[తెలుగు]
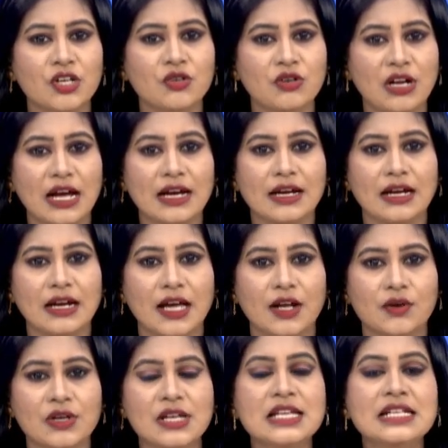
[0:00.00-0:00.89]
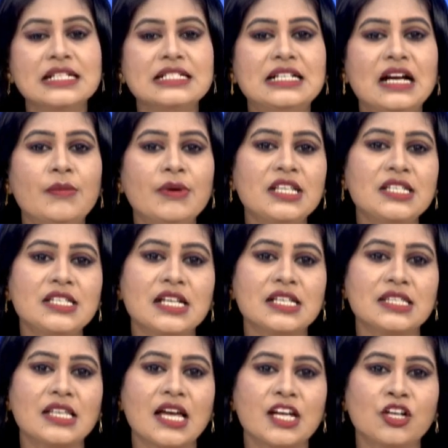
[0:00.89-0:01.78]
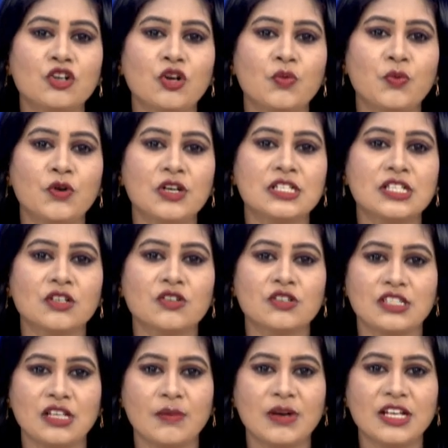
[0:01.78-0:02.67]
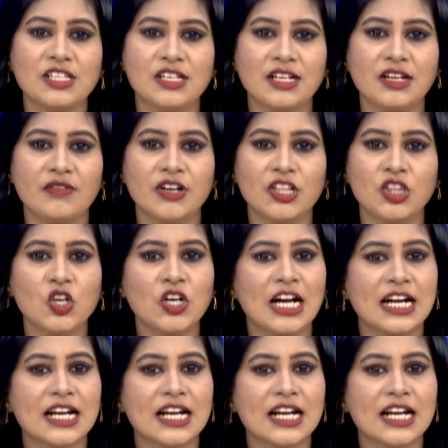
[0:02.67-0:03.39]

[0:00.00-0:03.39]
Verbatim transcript: చైన్ను లాక్కెళ్లారు గమనించిన స్థానికులు పోలీసులకు సమాచారం ఇవ్వడంతో